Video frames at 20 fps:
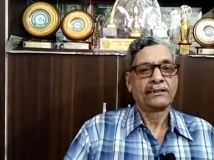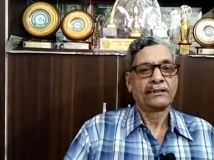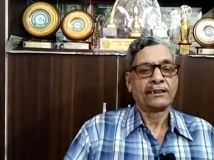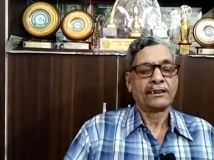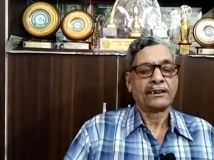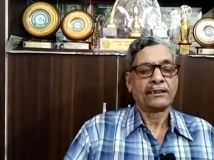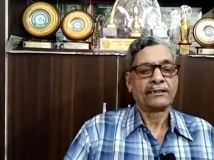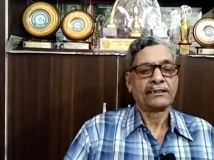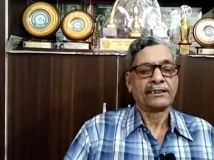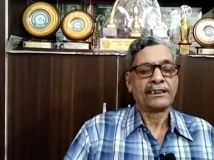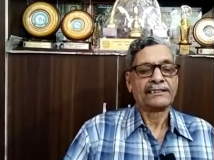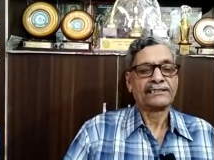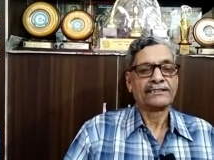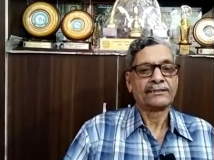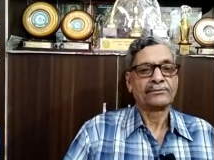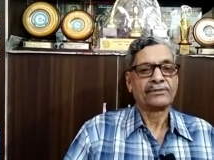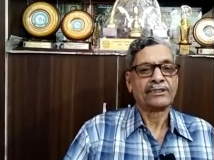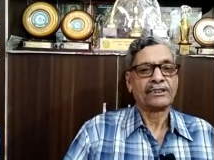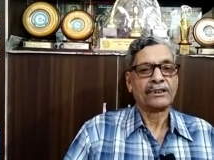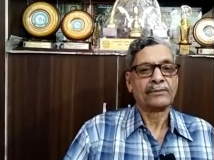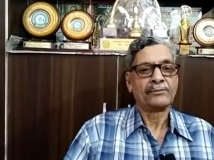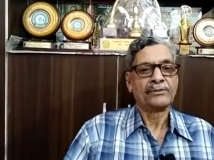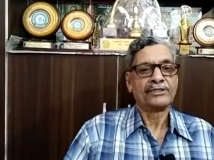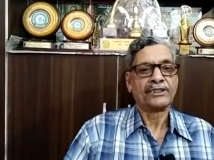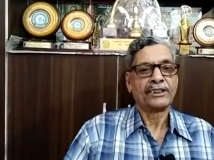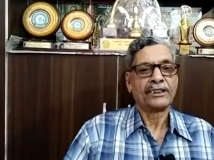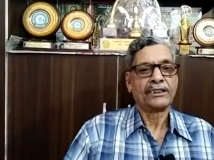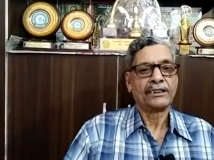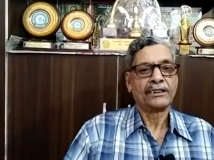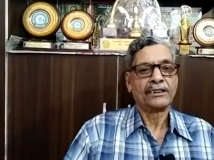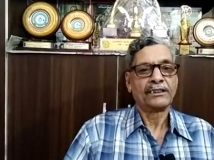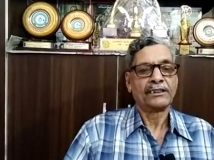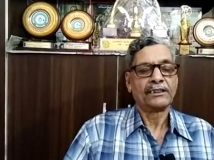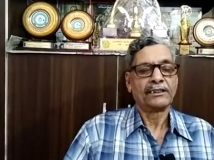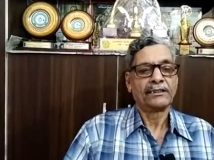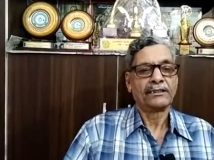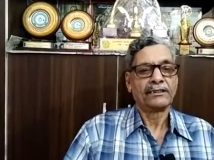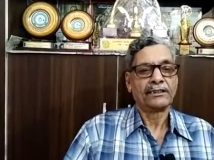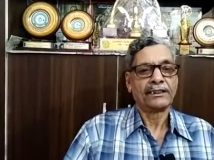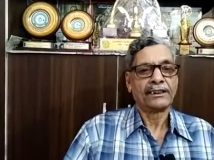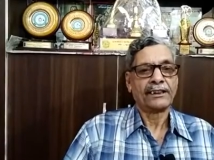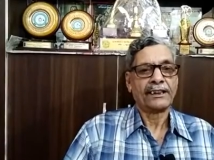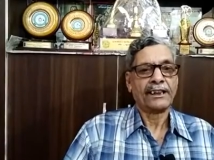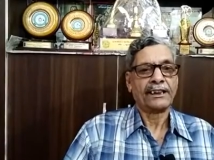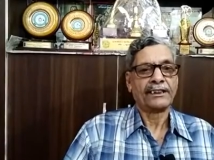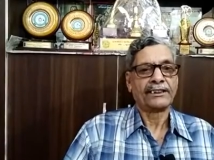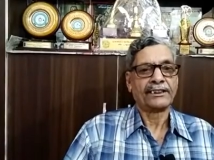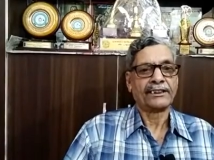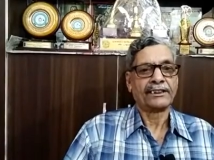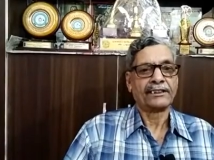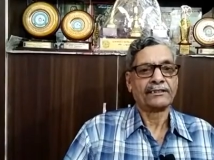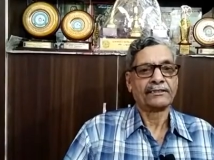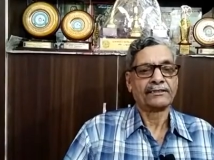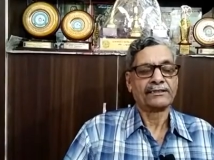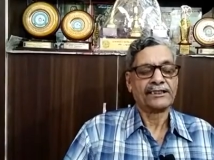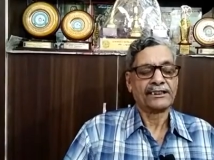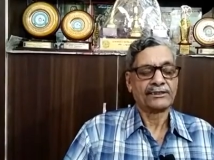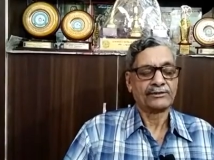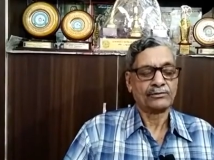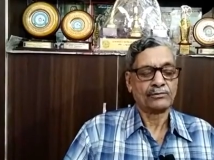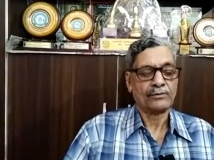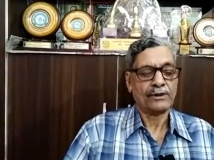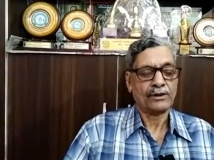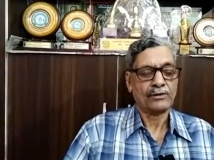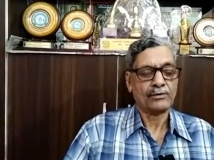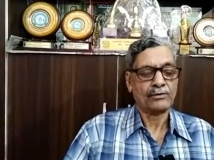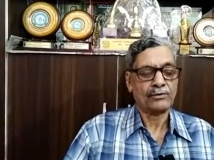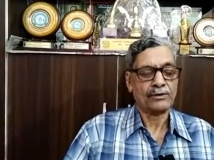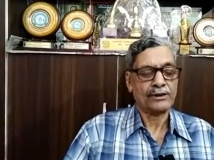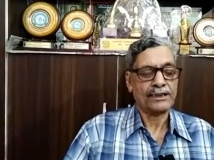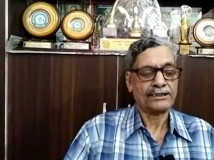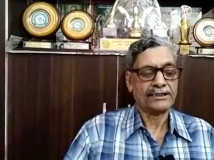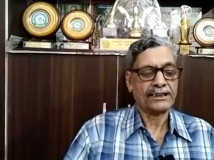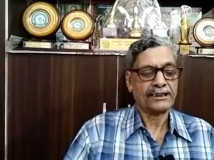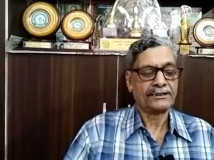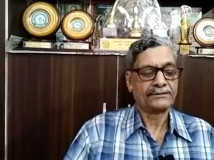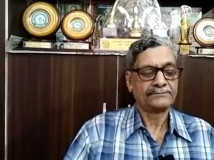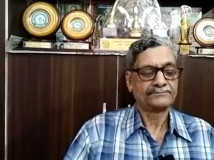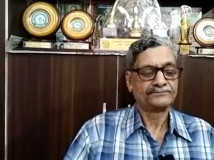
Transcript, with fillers: कैल्शियम की कमी से रिकेट या शुगर हो जाता है